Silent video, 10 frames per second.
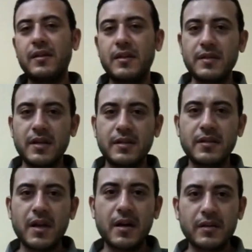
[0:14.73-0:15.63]
نصيحة
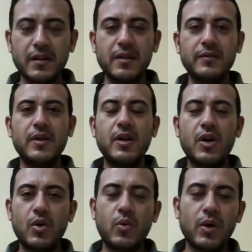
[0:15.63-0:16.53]
النهاردة
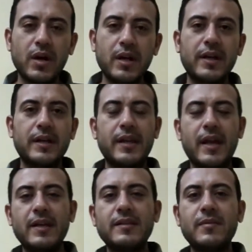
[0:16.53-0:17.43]
هو
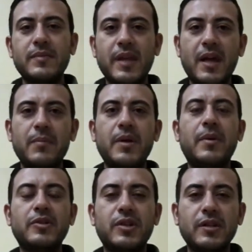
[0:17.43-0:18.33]
لازم تحمي
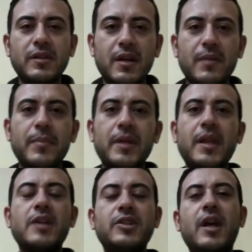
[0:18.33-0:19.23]
بشرتك
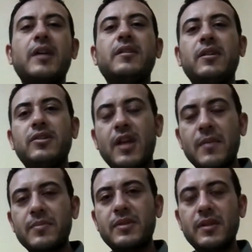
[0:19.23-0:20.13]
من أشعة
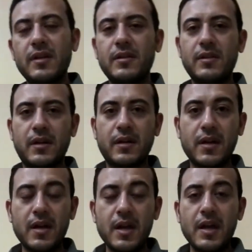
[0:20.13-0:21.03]
الشمس الضارة
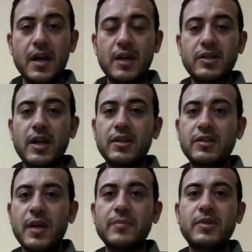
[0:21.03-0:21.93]
أشعة
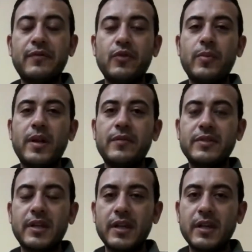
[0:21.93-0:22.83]
الشمس الفوق
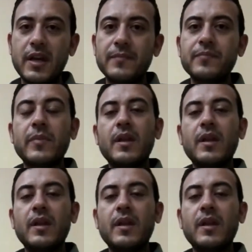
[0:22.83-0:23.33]
بنفسجية